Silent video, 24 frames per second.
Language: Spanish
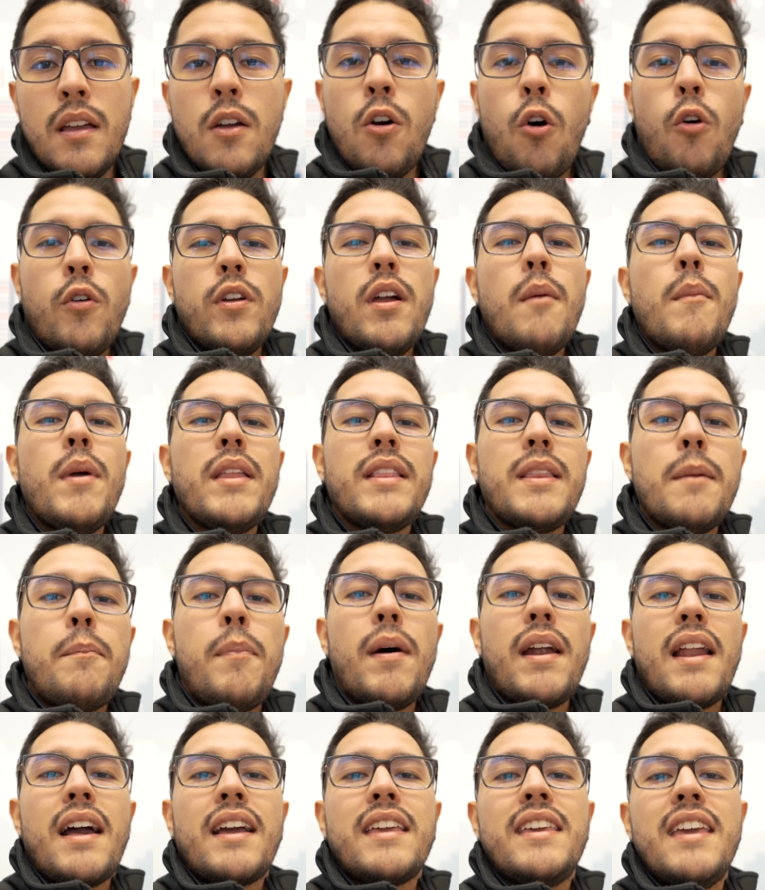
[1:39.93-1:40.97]
obviamente
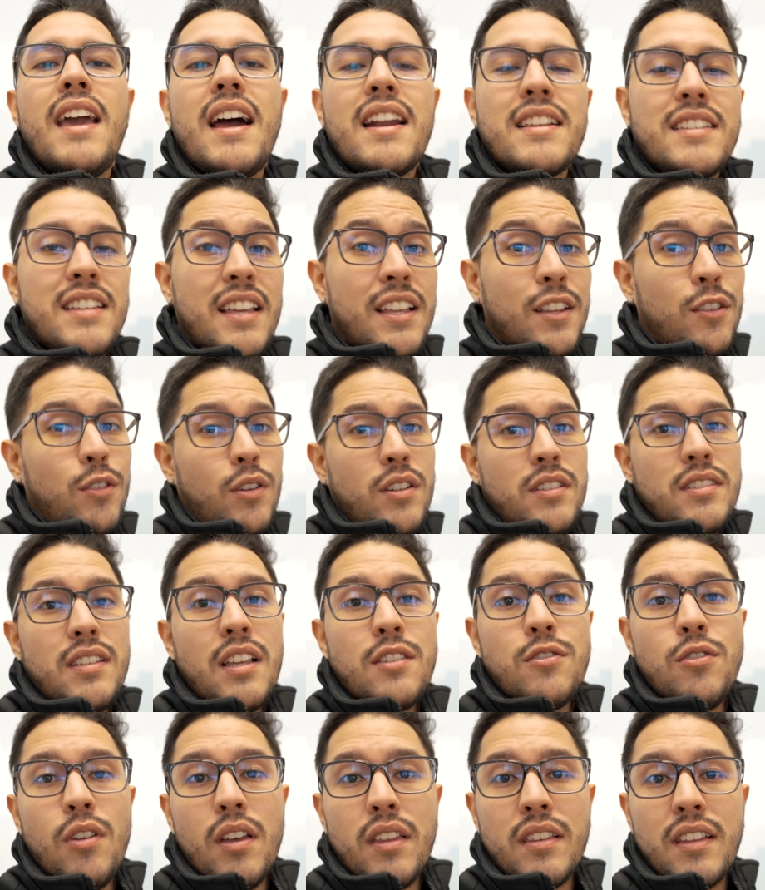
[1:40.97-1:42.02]
para guiarse dentro de esta
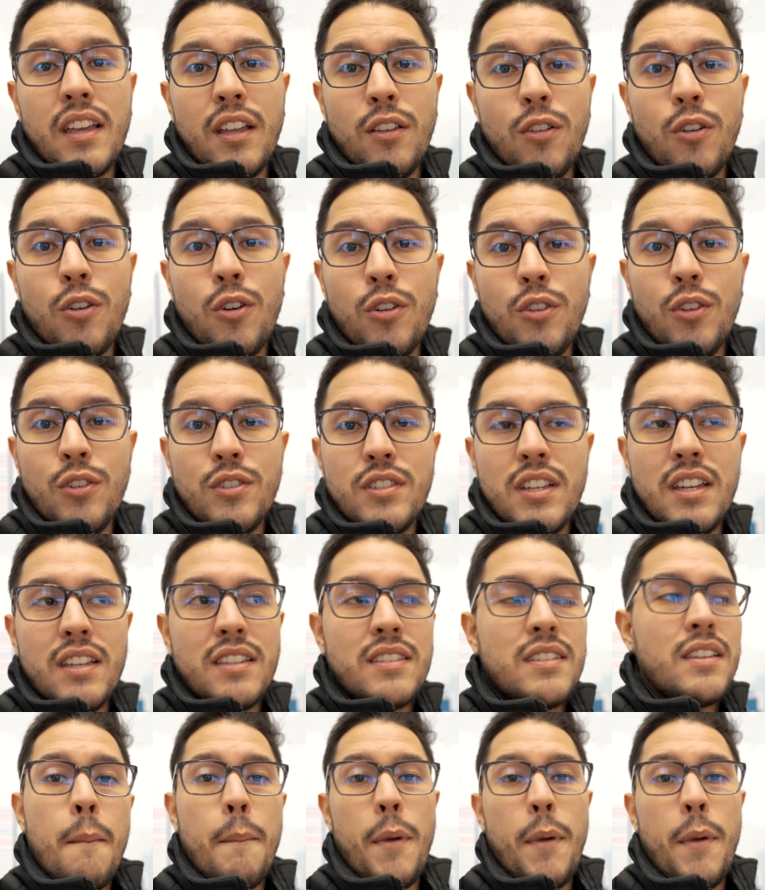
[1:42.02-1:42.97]
ciudad que no conoces.